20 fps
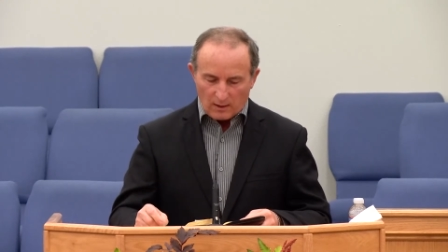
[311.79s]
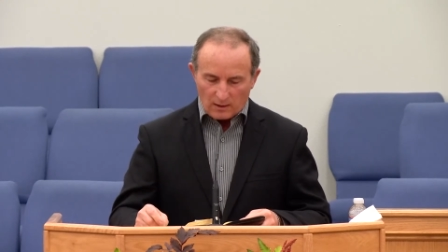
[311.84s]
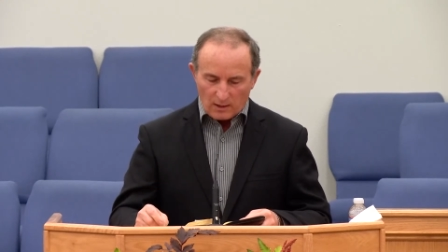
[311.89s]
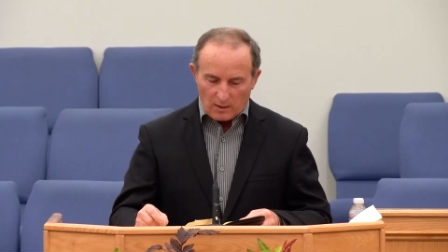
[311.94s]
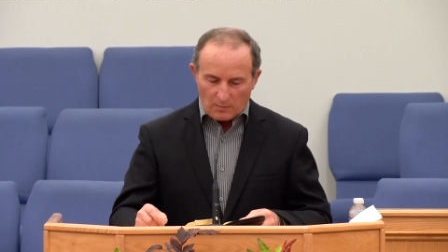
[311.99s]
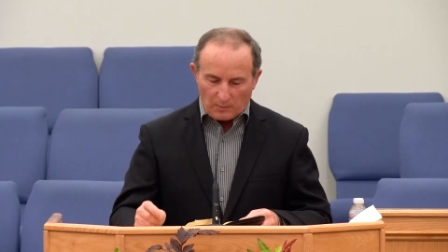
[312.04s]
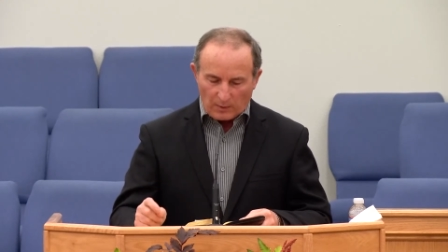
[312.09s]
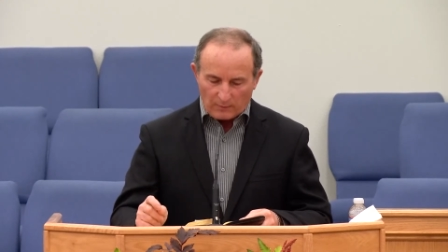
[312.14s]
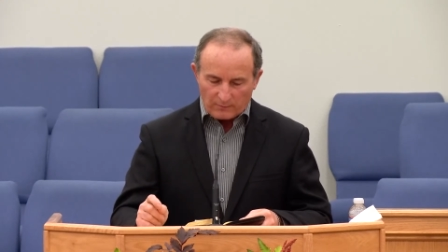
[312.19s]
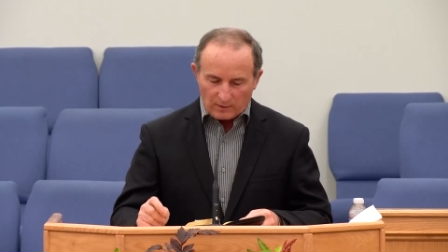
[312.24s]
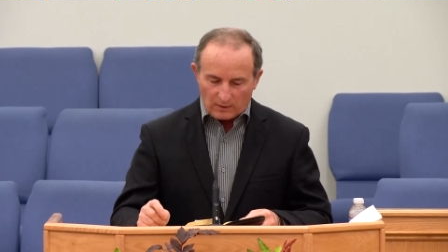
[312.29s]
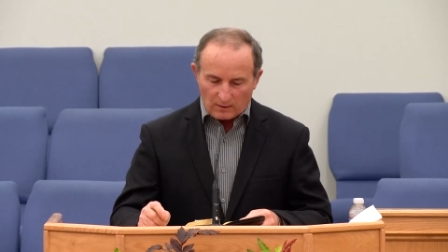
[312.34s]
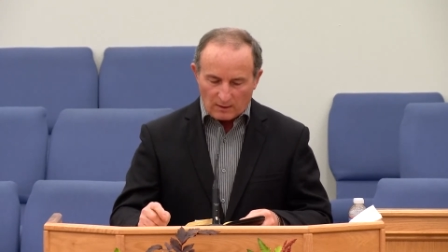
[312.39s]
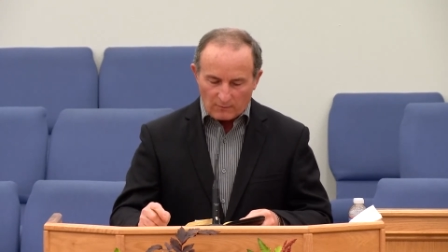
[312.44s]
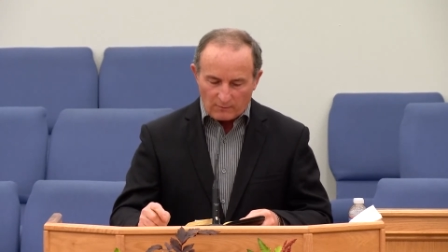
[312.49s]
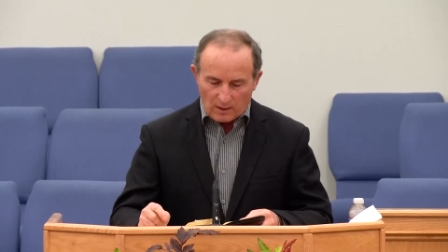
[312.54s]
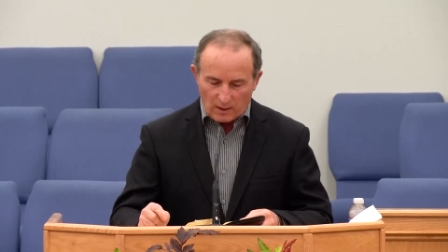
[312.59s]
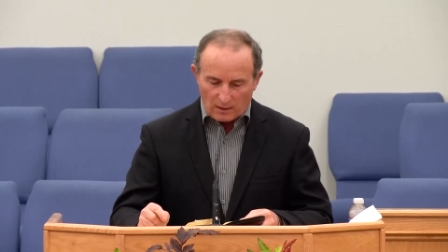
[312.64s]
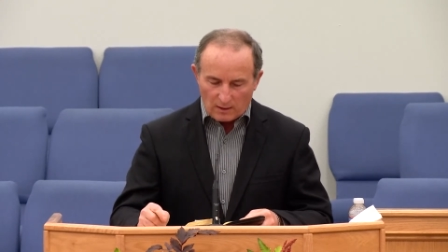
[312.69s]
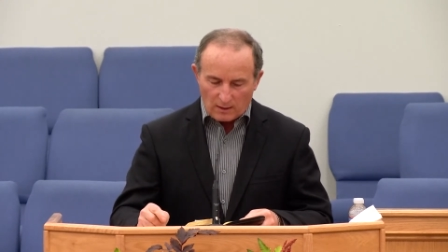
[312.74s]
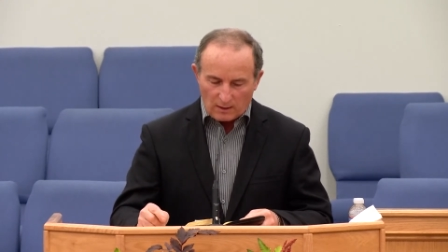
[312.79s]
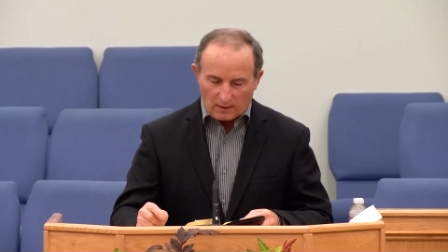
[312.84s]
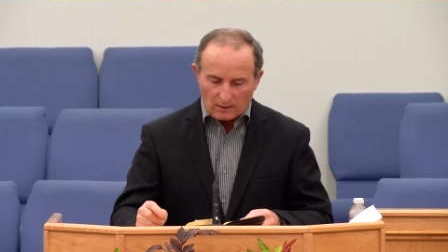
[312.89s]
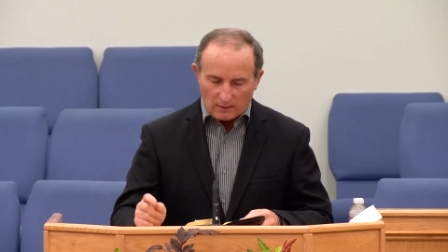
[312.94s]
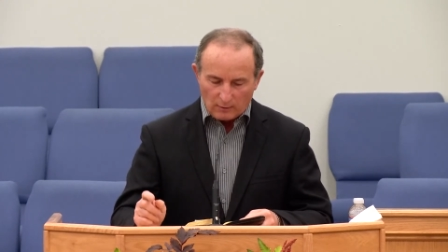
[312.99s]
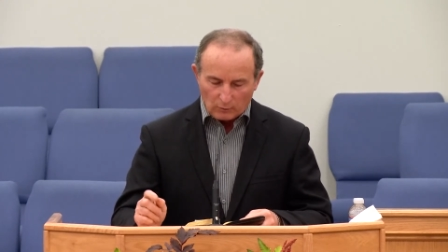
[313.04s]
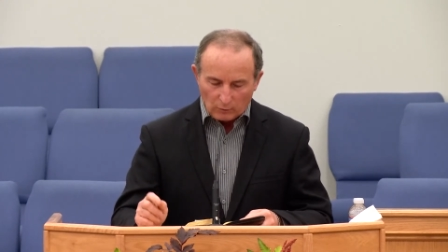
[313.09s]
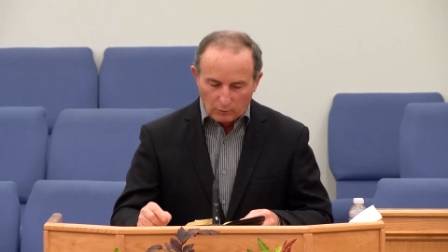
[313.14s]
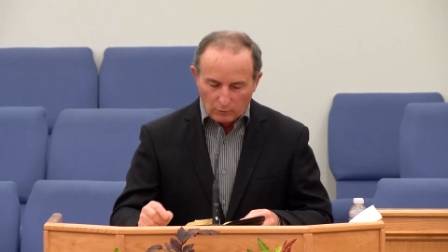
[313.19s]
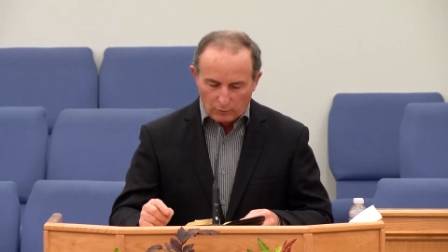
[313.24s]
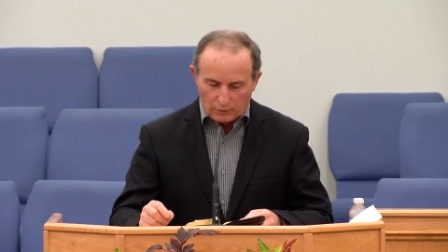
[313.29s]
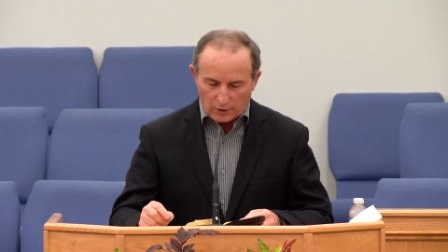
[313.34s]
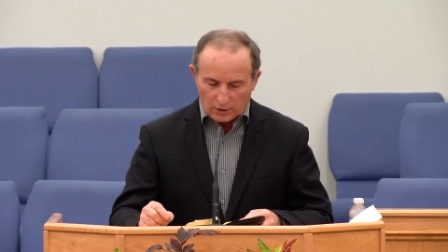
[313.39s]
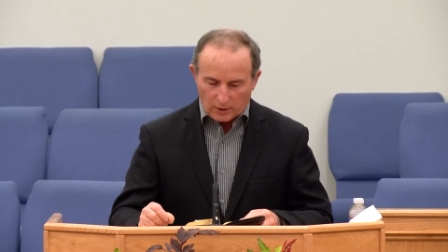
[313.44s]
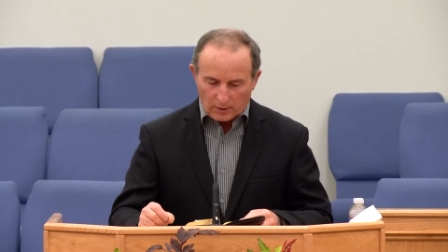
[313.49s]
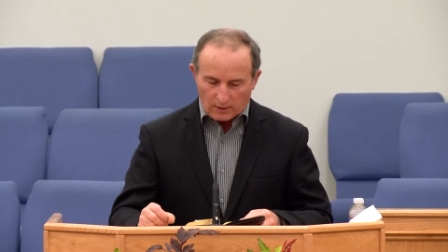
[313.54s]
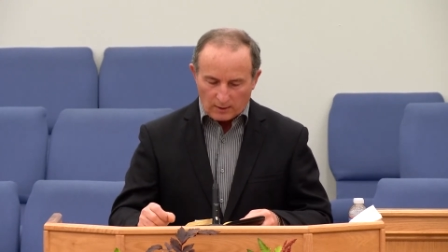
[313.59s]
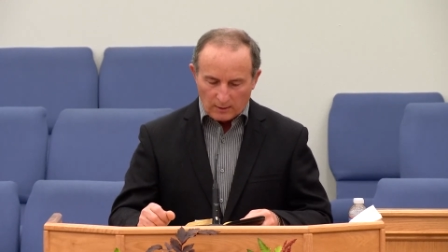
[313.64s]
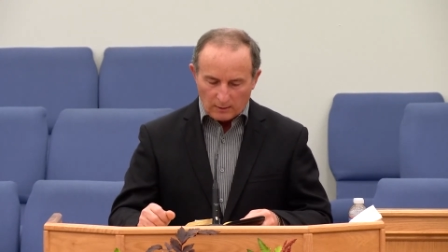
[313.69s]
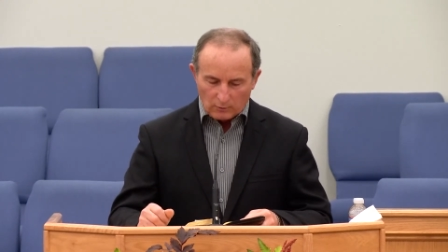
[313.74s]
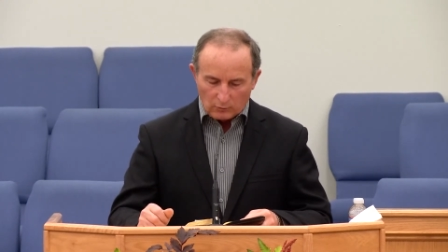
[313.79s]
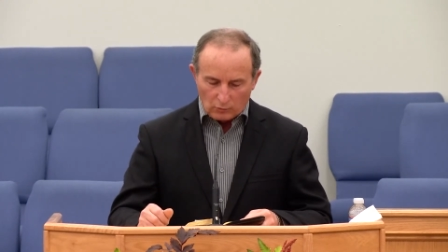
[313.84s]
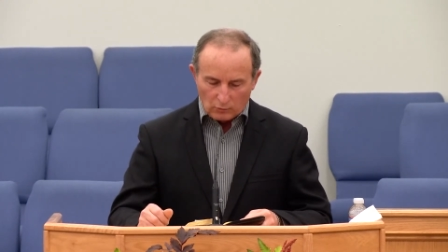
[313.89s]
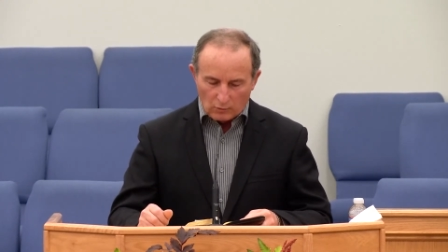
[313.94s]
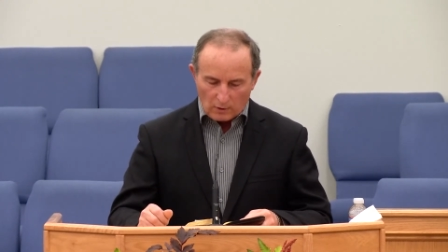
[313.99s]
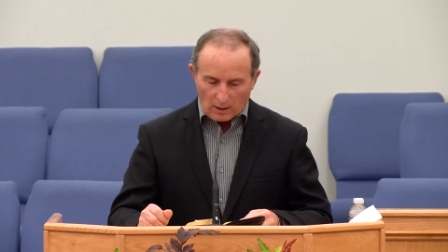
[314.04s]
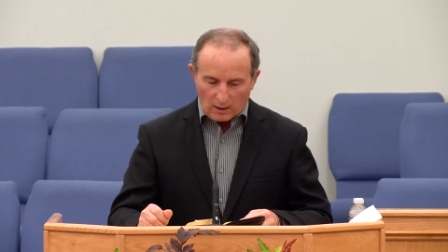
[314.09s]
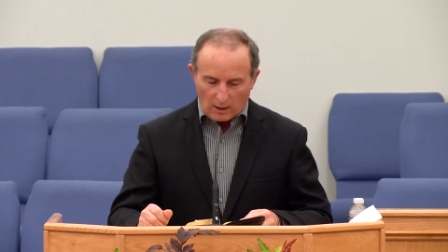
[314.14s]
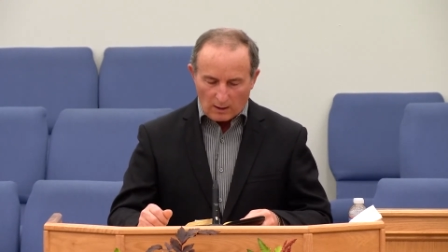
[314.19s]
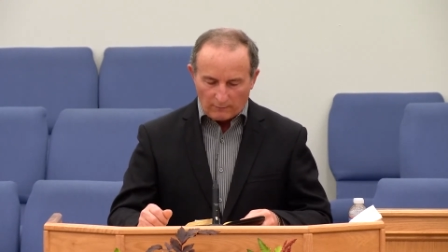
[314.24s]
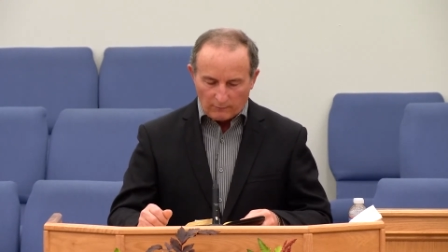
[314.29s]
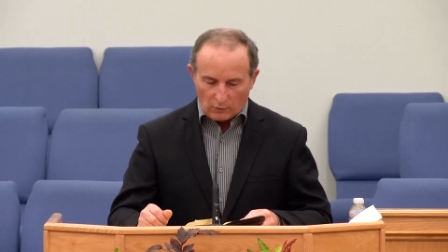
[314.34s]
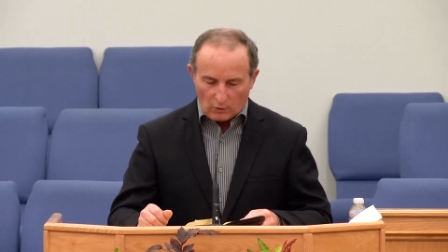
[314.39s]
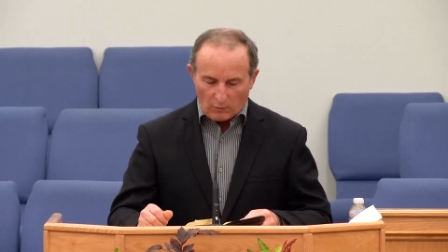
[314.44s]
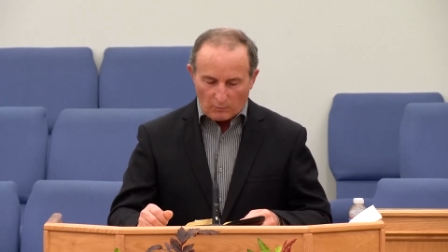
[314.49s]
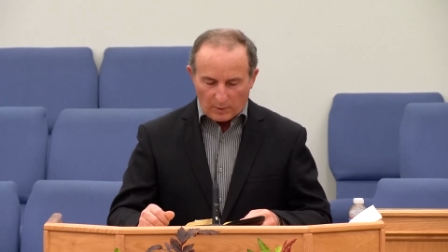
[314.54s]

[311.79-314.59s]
и повиновение лучше тука овно.